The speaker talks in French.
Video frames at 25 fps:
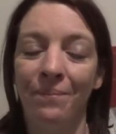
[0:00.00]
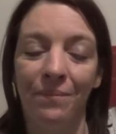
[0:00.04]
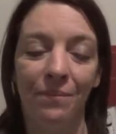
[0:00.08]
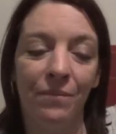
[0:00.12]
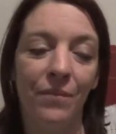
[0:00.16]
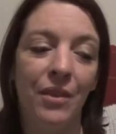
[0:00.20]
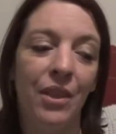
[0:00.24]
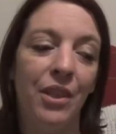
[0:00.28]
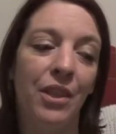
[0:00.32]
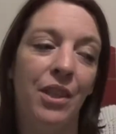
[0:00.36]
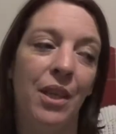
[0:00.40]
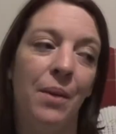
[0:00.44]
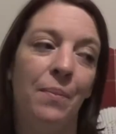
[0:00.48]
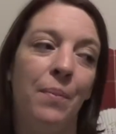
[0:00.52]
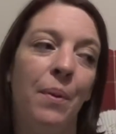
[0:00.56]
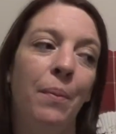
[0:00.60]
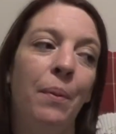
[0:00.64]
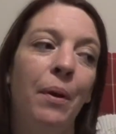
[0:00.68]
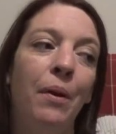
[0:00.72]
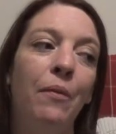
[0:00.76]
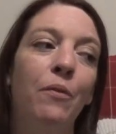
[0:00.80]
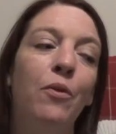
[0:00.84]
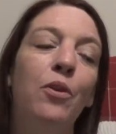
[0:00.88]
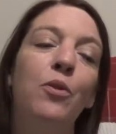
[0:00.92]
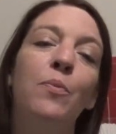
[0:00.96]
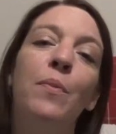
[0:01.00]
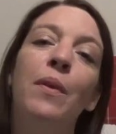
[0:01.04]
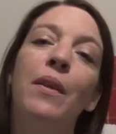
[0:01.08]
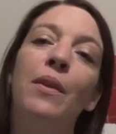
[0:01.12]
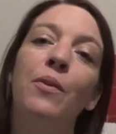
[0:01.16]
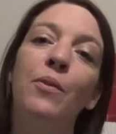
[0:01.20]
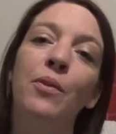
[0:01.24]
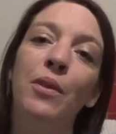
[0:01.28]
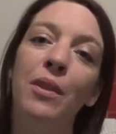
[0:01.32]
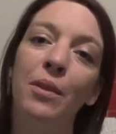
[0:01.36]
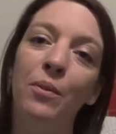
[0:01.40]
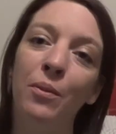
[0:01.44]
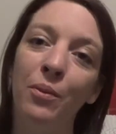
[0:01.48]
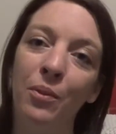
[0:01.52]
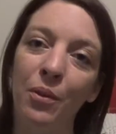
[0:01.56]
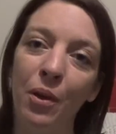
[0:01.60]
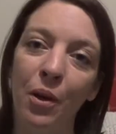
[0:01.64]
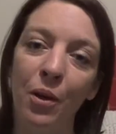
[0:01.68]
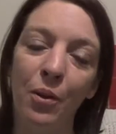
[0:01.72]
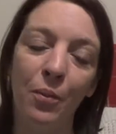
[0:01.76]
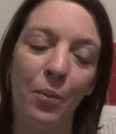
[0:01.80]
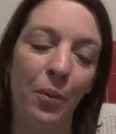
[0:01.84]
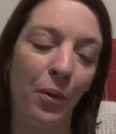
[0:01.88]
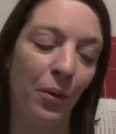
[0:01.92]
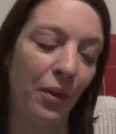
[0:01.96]
Et j'avais pas prévu que je mettrais aussi longtemps à
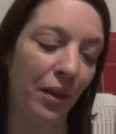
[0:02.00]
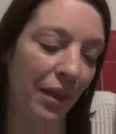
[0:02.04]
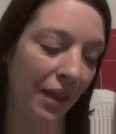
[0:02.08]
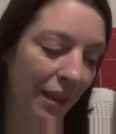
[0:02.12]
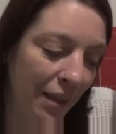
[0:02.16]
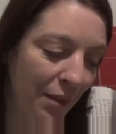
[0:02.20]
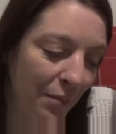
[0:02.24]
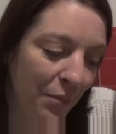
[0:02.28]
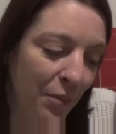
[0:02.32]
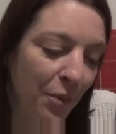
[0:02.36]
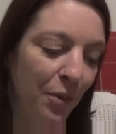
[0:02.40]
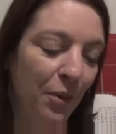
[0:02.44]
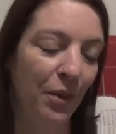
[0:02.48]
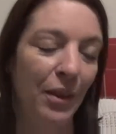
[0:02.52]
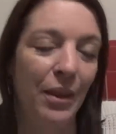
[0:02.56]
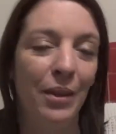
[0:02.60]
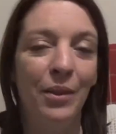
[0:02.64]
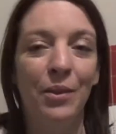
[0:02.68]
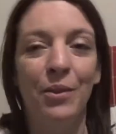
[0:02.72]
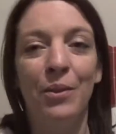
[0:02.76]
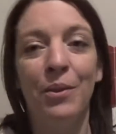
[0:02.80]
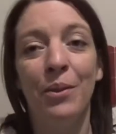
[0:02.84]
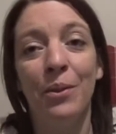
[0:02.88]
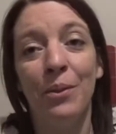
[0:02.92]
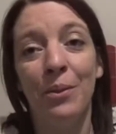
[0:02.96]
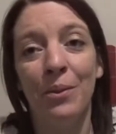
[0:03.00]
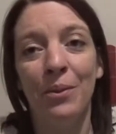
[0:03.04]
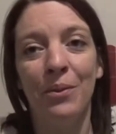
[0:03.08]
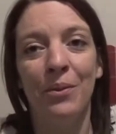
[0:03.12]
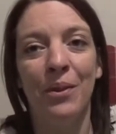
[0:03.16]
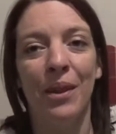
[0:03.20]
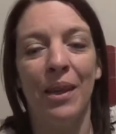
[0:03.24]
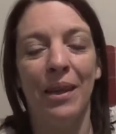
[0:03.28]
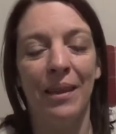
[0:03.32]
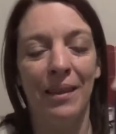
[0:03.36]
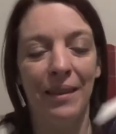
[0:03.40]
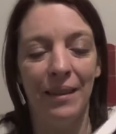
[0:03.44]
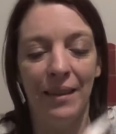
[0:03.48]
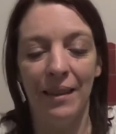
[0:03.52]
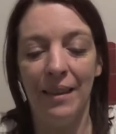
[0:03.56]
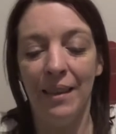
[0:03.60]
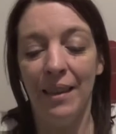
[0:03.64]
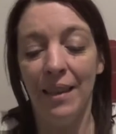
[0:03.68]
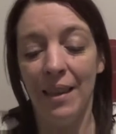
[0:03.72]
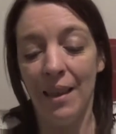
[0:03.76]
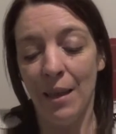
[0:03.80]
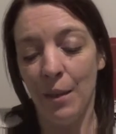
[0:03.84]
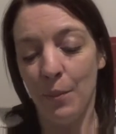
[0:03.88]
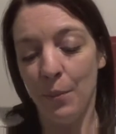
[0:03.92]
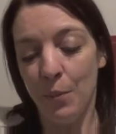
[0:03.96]
reprendre un rythme de lecture, donc voilà.
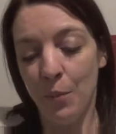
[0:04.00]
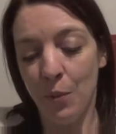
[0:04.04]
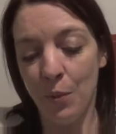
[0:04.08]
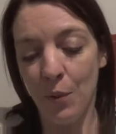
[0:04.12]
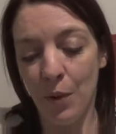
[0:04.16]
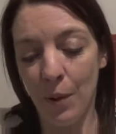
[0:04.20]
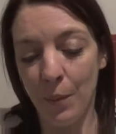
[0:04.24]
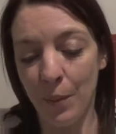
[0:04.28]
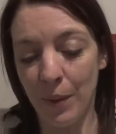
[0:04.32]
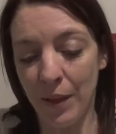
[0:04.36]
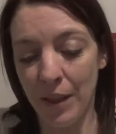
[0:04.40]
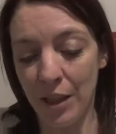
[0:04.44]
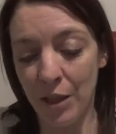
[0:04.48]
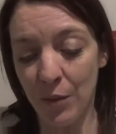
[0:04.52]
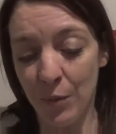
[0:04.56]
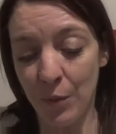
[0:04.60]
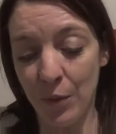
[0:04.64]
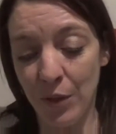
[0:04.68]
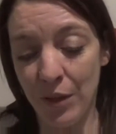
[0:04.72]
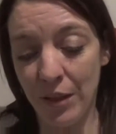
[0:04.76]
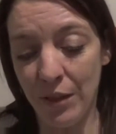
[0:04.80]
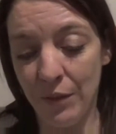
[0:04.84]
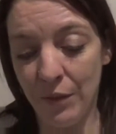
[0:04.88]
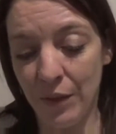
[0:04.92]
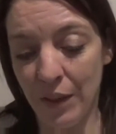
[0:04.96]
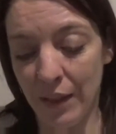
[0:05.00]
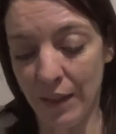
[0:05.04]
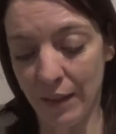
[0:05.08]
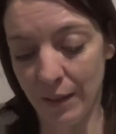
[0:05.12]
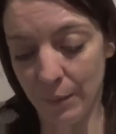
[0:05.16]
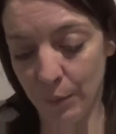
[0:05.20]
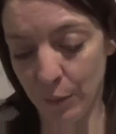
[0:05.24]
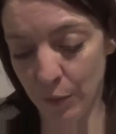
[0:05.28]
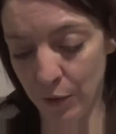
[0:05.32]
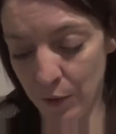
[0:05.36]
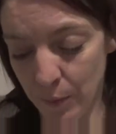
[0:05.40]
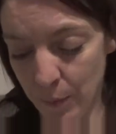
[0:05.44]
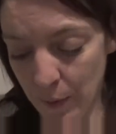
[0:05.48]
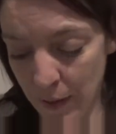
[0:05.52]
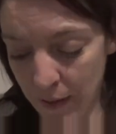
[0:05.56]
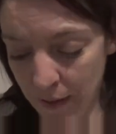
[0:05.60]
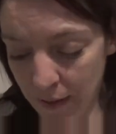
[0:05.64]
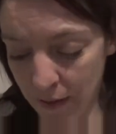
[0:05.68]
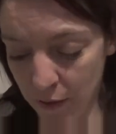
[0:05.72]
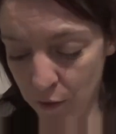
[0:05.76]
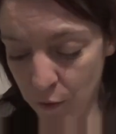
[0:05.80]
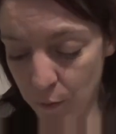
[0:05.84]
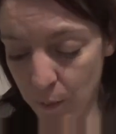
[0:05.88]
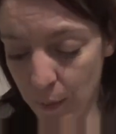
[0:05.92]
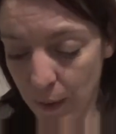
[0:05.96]
Bon après je me dis voilà, bon, c'est pas
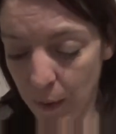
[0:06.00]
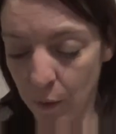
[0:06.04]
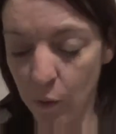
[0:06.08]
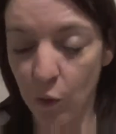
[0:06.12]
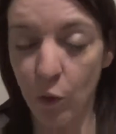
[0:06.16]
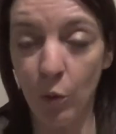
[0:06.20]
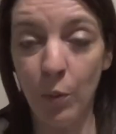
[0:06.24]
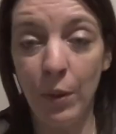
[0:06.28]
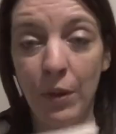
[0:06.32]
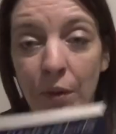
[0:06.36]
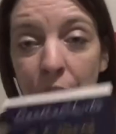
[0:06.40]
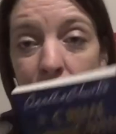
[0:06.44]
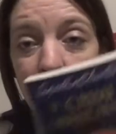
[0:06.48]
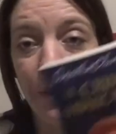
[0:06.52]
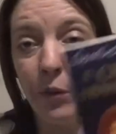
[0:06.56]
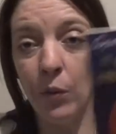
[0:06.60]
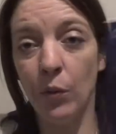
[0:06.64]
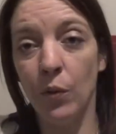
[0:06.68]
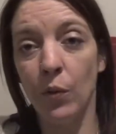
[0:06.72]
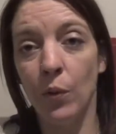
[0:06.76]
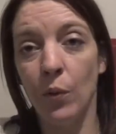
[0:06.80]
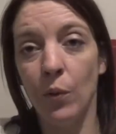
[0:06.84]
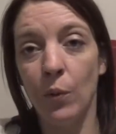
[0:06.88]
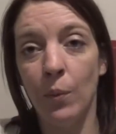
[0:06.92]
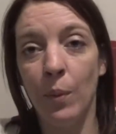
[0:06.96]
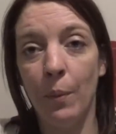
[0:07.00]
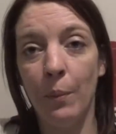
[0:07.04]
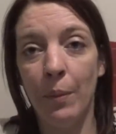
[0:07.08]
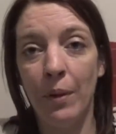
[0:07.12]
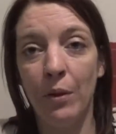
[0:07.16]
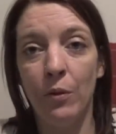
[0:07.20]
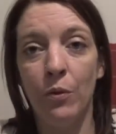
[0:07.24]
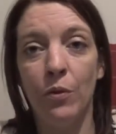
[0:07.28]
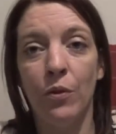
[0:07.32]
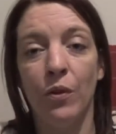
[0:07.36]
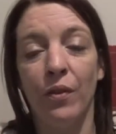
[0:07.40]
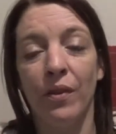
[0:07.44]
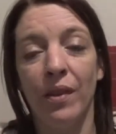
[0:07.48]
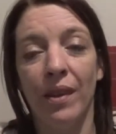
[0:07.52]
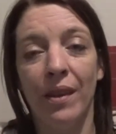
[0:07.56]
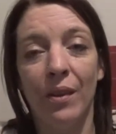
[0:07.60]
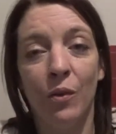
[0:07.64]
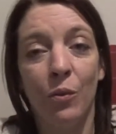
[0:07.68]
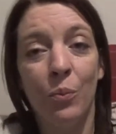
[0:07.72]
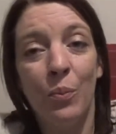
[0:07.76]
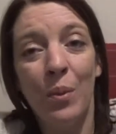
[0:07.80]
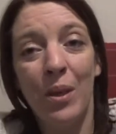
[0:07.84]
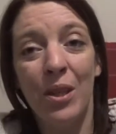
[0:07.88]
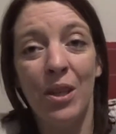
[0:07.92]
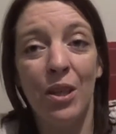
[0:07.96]
écrit super gros mais il fait 200, même pas
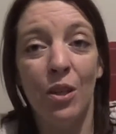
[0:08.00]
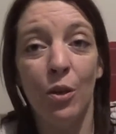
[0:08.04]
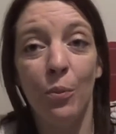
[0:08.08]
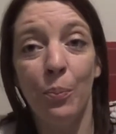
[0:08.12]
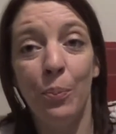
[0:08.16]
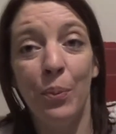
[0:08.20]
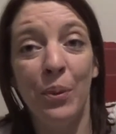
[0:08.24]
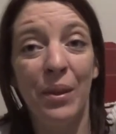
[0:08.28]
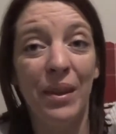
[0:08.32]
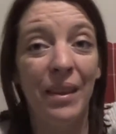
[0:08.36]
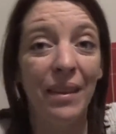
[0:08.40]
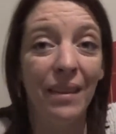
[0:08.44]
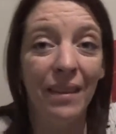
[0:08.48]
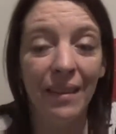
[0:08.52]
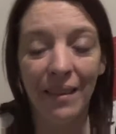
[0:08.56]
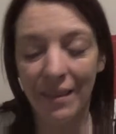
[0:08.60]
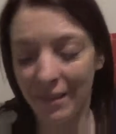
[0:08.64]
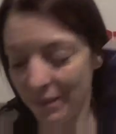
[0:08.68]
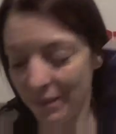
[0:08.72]
250 pages alors peut-être.